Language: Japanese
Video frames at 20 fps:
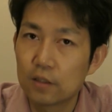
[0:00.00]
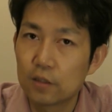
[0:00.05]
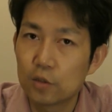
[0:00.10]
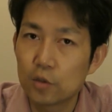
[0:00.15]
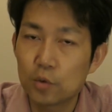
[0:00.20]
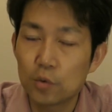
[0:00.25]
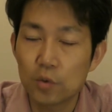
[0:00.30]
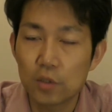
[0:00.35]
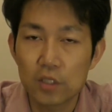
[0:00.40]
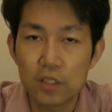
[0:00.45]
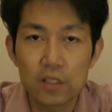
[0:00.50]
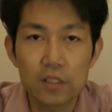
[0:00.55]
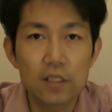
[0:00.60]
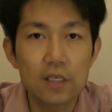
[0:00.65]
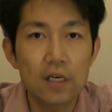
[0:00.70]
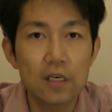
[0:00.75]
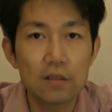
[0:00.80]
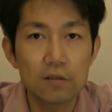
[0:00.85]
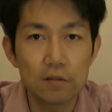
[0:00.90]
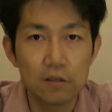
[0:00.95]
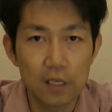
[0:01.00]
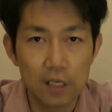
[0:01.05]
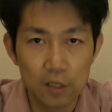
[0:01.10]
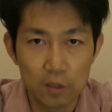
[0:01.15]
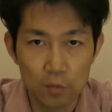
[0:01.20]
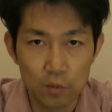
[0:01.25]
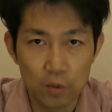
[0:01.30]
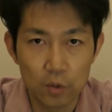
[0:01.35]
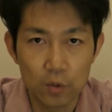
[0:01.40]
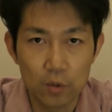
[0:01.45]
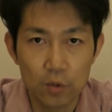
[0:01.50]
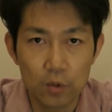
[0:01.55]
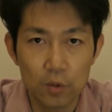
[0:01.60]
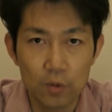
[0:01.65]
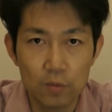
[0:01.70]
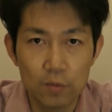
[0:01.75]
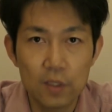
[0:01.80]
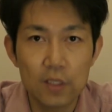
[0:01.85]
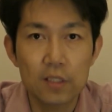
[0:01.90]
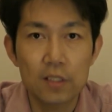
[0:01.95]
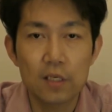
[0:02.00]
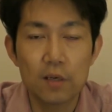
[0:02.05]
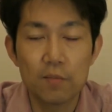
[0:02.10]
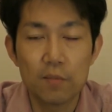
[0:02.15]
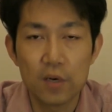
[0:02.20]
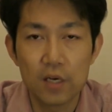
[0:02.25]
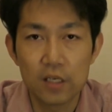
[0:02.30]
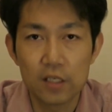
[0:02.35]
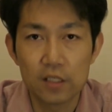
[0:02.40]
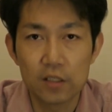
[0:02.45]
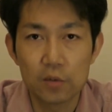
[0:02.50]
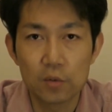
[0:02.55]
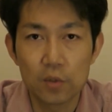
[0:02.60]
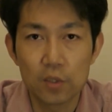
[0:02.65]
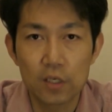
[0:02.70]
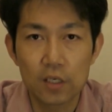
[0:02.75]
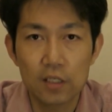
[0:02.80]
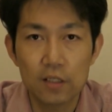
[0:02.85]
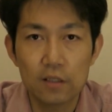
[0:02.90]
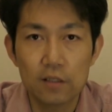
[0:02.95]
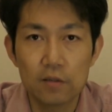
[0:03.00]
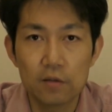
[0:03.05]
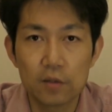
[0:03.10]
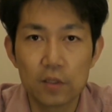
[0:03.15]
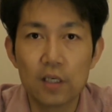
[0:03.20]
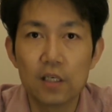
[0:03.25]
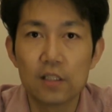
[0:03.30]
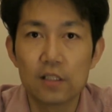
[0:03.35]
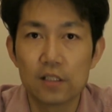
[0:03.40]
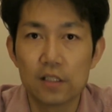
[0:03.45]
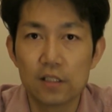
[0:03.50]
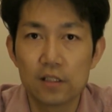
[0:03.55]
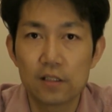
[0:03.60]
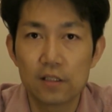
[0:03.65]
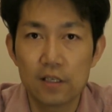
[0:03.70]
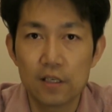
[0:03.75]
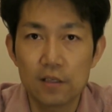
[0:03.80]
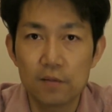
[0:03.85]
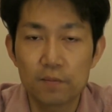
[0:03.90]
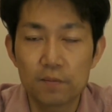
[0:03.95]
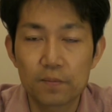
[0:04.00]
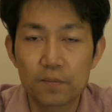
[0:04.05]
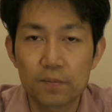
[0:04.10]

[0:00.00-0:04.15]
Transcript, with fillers: ちょっと傷があるぐらいのものは3万円以上かなっていう感じですね。